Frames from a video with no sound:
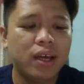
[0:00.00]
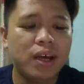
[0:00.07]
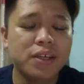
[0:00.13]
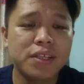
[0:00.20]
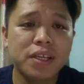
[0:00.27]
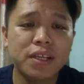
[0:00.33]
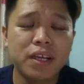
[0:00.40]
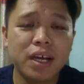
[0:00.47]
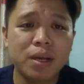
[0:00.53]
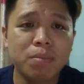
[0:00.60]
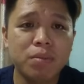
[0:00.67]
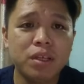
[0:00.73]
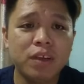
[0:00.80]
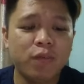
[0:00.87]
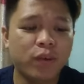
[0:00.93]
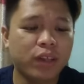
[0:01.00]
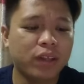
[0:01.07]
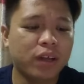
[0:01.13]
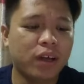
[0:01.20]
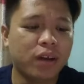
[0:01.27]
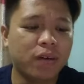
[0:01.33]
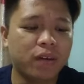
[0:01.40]
Hasan Karim
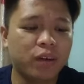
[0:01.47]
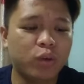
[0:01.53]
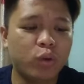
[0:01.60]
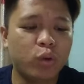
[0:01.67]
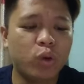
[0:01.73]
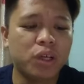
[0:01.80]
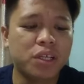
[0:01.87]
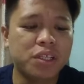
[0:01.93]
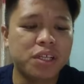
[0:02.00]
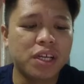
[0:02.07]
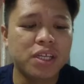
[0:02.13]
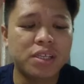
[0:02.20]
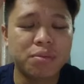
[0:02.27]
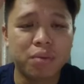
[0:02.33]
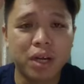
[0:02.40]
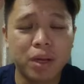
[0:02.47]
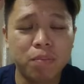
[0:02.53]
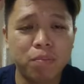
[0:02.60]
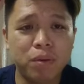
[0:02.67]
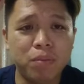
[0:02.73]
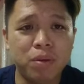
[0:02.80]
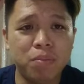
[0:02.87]
menyifatkan Nurul Izzah
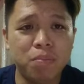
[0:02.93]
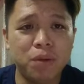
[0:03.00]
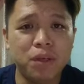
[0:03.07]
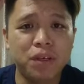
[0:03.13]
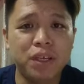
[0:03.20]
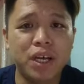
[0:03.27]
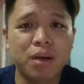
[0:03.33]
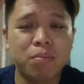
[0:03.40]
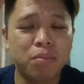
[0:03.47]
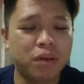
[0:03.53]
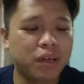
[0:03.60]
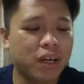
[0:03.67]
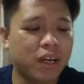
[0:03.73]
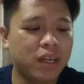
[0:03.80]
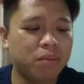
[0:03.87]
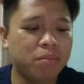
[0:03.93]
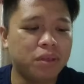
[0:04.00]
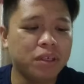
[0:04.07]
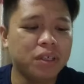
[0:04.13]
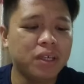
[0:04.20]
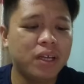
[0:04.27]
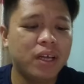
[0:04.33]
sebagai pemimpin yang
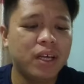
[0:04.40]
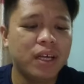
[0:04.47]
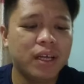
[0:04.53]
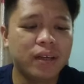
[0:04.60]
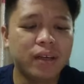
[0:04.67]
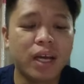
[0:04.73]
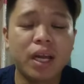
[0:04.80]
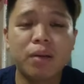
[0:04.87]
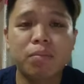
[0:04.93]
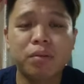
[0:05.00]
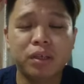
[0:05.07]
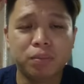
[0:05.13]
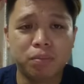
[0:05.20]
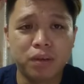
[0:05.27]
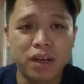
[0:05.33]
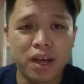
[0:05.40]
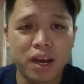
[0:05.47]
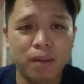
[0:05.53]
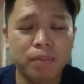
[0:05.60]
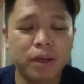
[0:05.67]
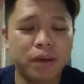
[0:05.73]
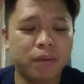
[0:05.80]
berkaliber dan
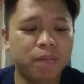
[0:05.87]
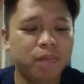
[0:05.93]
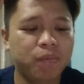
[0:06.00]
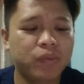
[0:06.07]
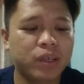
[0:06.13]
berpengalaman.